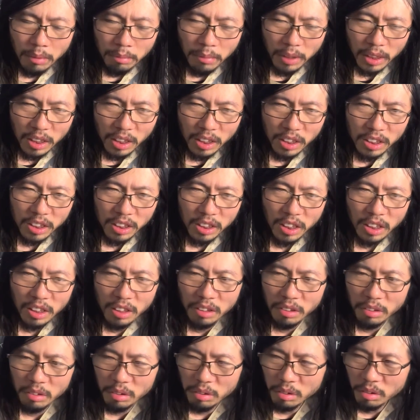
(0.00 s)
うな感じになっ
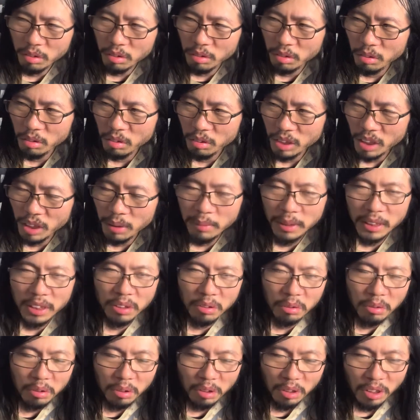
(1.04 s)
てる。そこが
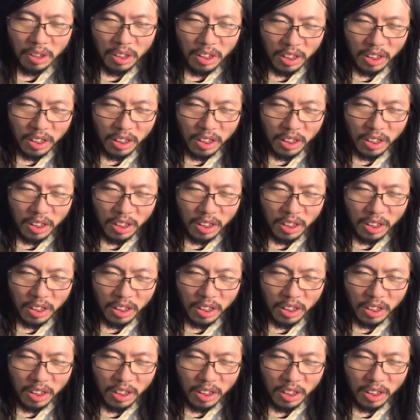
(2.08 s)
すごく